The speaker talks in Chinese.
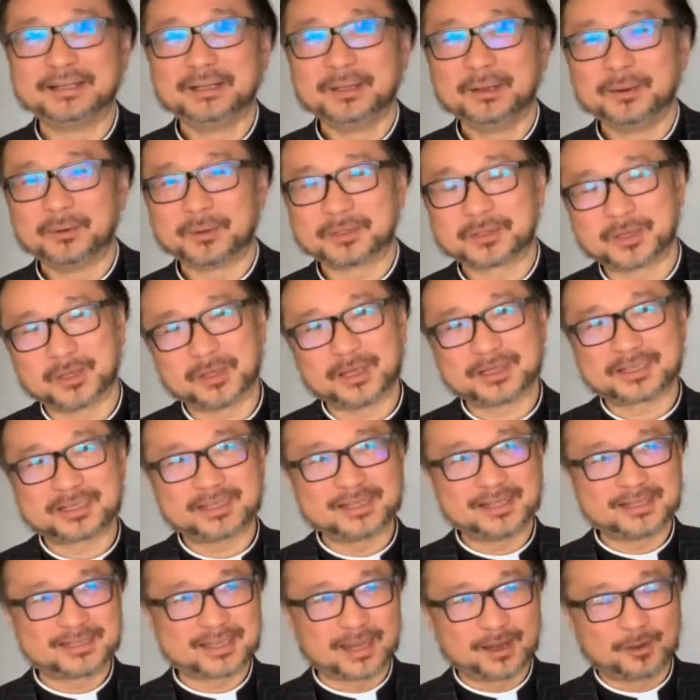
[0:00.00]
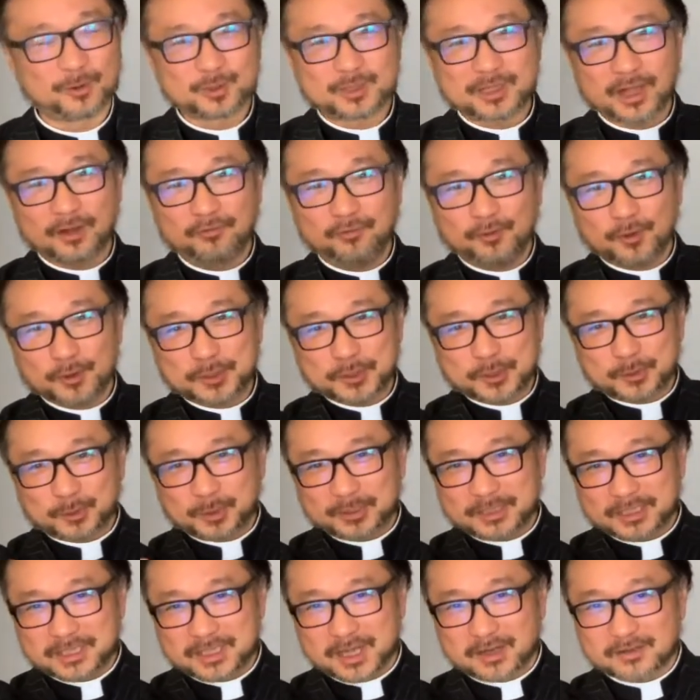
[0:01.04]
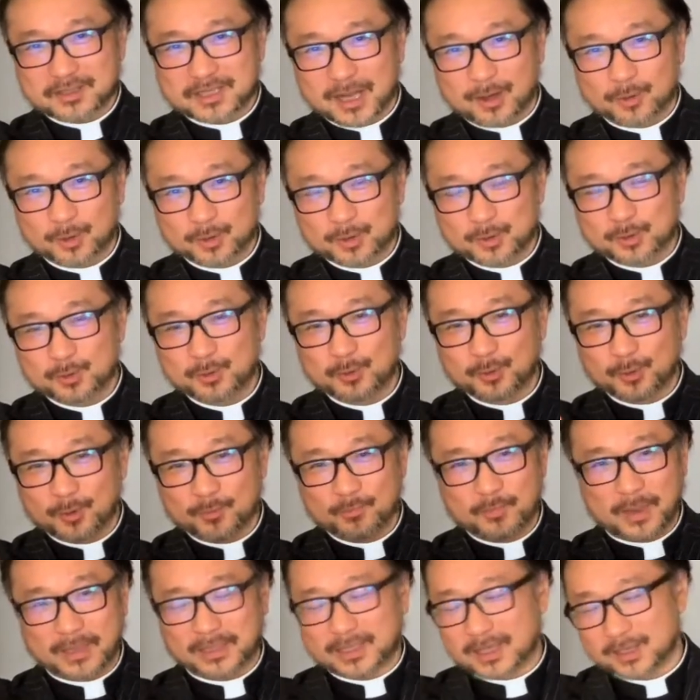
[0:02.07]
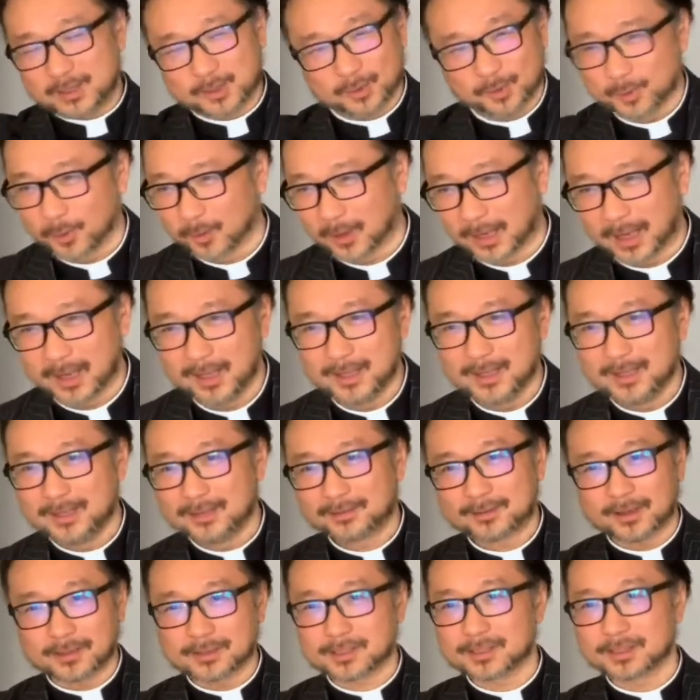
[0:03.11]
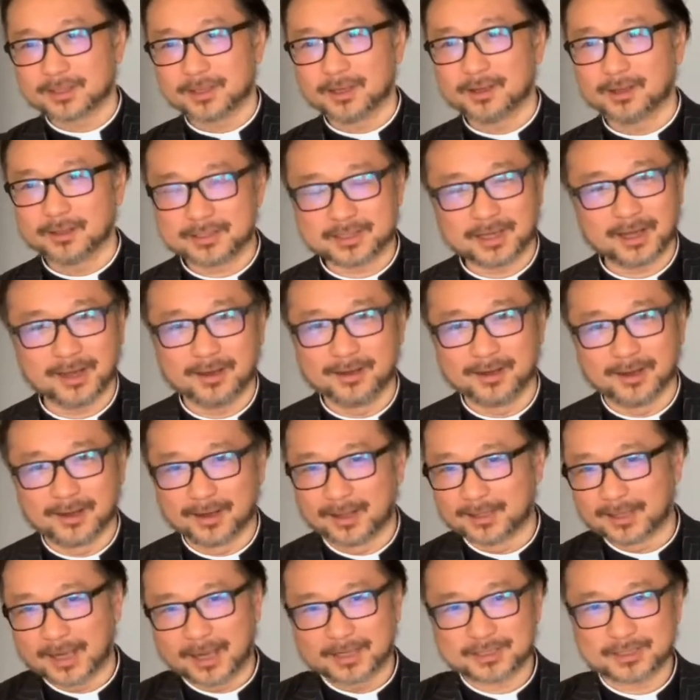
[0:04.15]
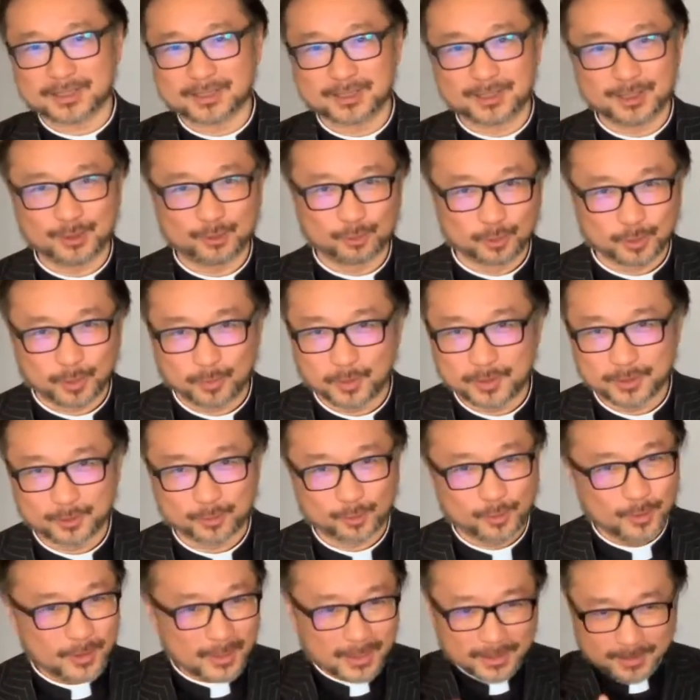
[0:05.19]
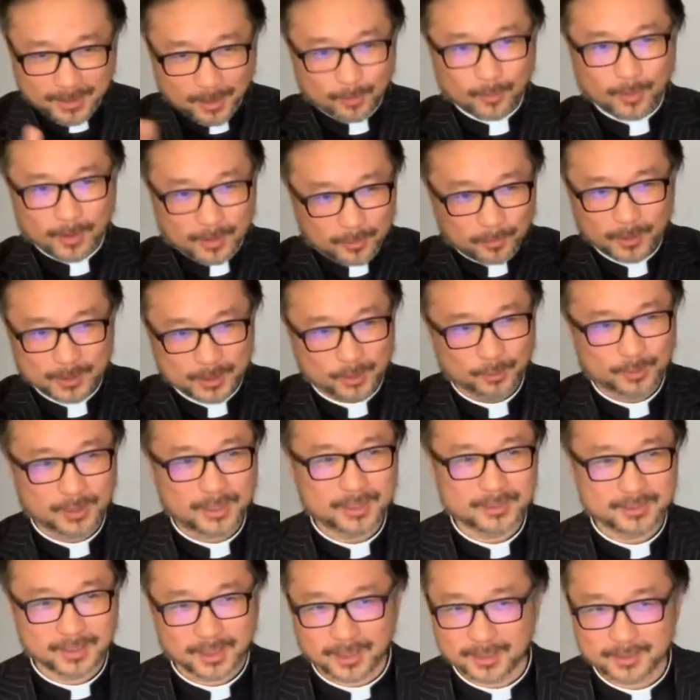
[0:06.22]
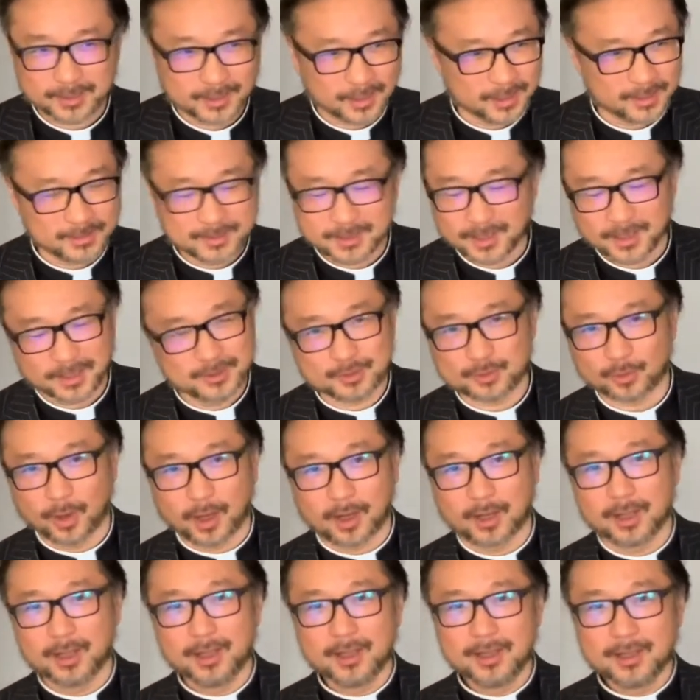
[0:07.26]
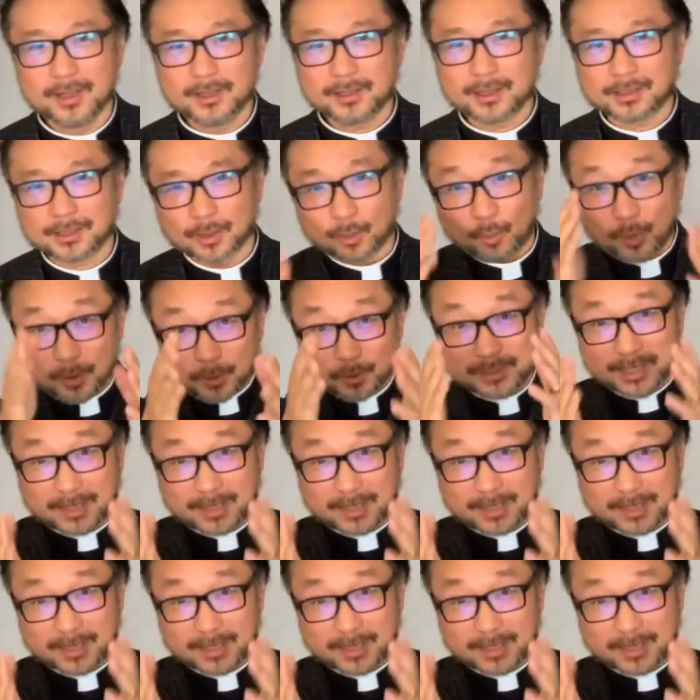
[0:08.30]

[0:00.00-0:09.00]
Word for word: 我前段时间在 g u s t a v s 我的乡下我去，我每天游泳了。当时啊已经很冷了，大概十几度的温度，但我我游得很很很很爽。但是，我我常